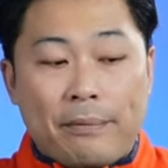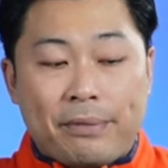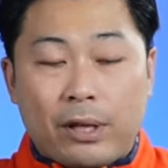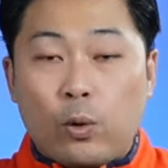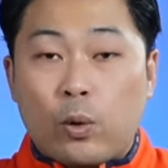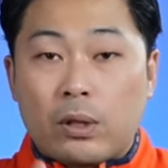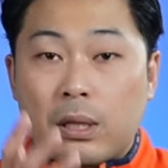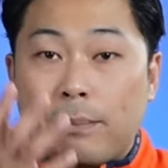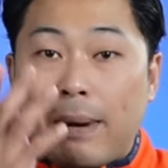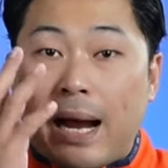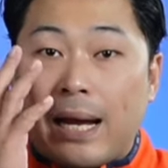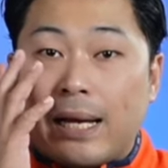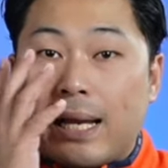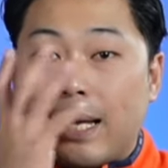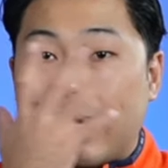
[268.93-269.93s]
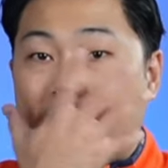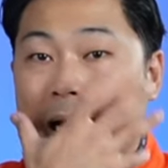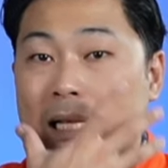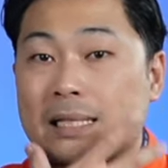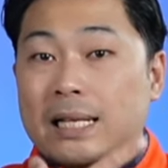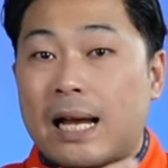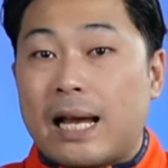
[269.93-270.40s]
ความสะดวกสบายใน
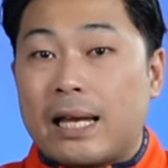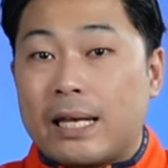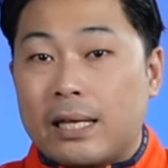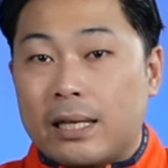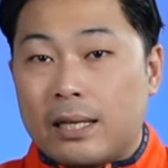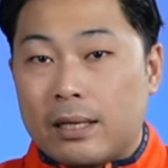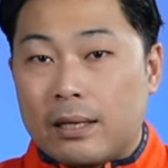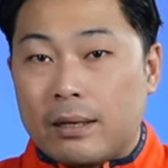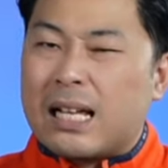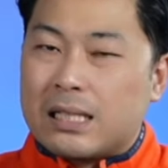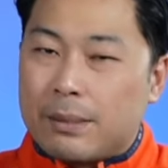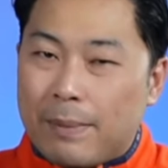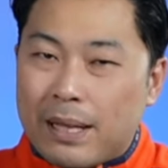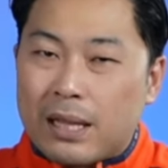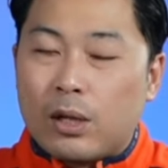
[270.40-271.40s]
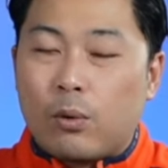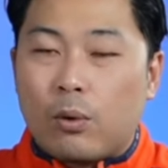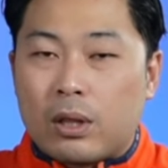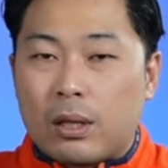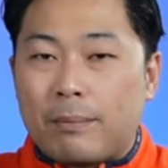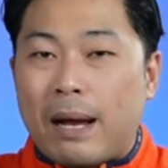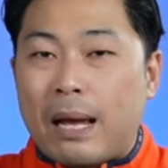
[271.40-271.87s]
การใช้มันอาจจะไม่สะด
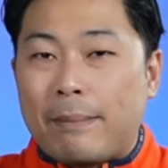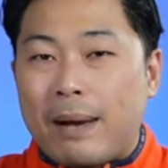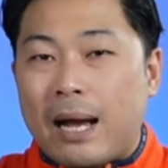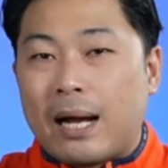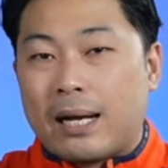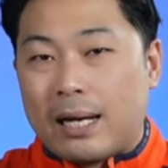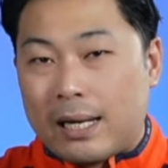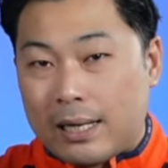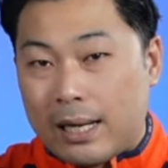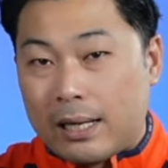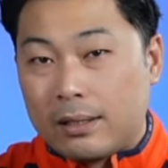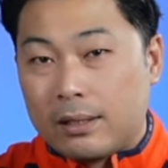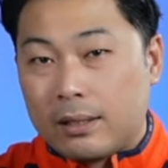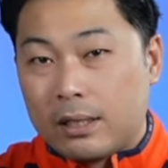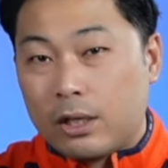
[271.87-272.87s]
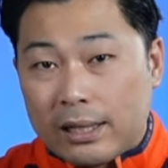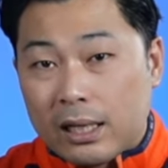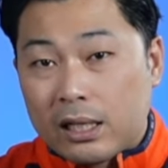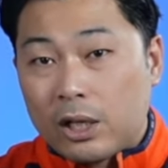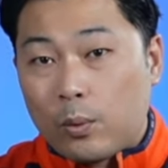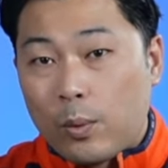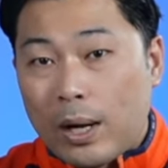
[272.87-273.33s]
วกสบายมากขนาดนั้นแต่
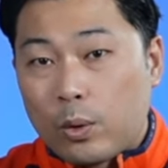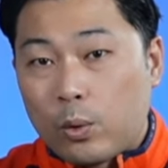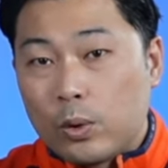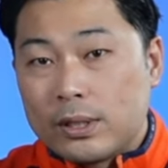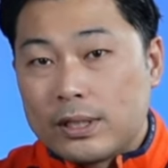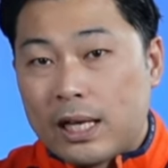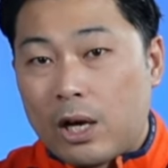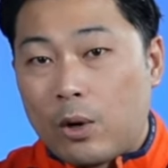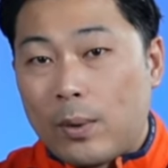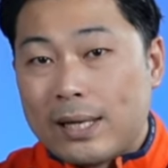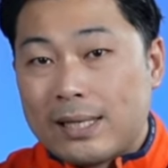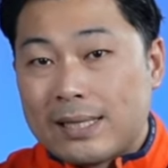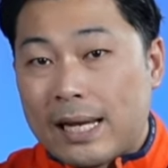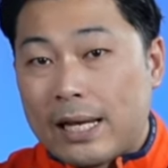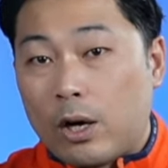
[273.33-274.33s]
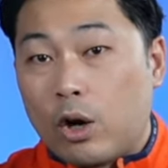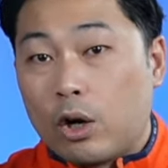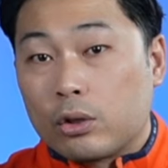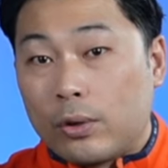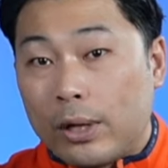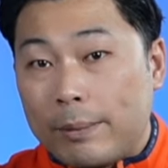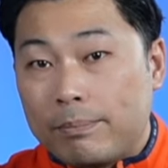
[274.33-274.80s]
ถ้าเกิดว่าคุณจะเอาไว้ใส่อ
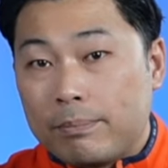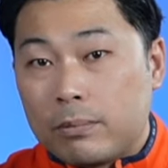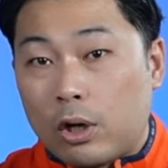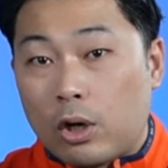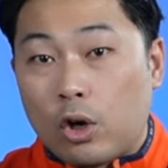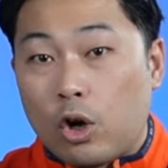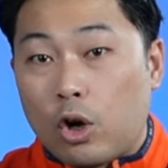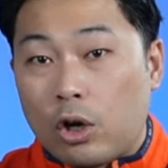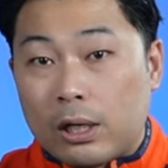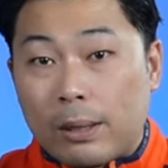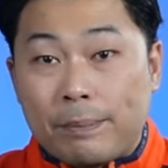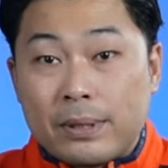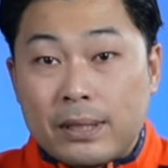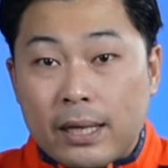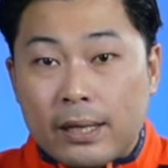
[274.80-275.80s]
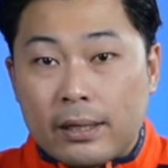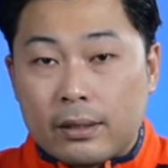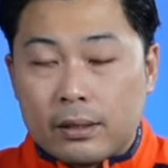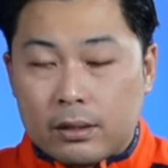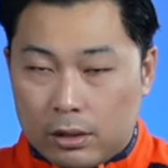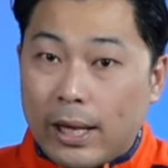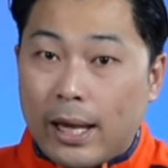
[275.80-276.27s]
อกทริปหล่อๆกับเพื่อน
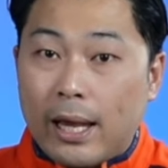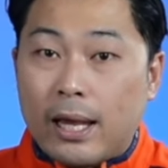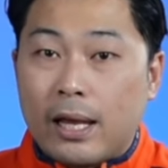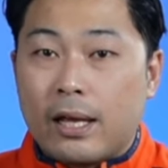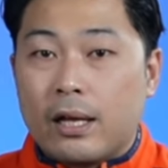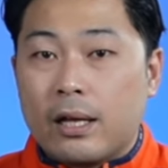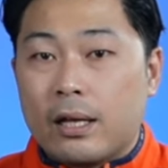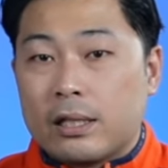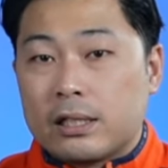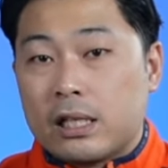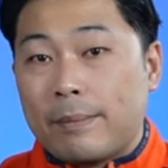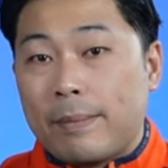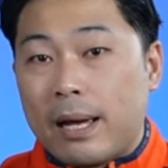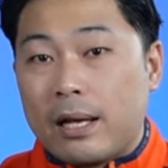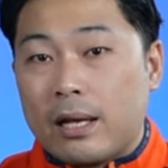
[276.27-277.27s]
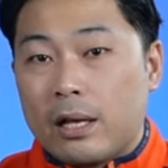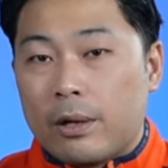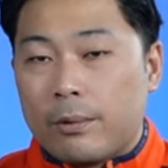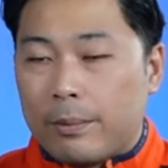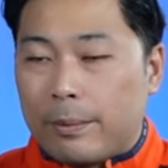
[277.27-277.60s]
ก็โอเคใช่ไหม